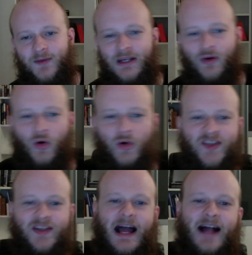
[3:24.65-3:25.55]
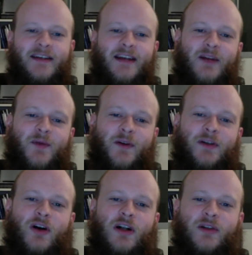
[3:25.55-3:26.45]
wie groß der Anteil
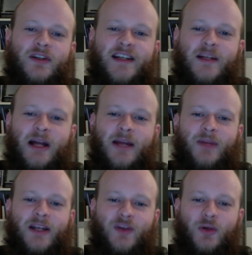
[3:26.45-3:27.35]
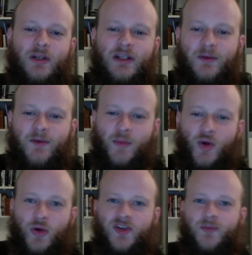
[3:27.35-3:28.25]
von Gold und Silber im persönlichen
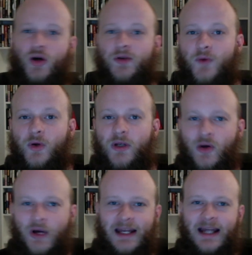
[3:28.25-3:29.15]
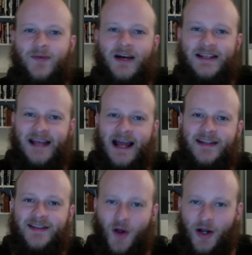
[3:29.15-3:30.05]
Vermögensportfolio in etwa
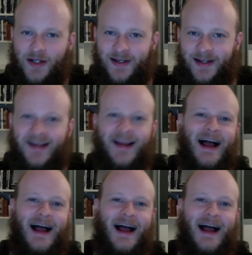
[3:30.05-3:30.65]
sein sollte.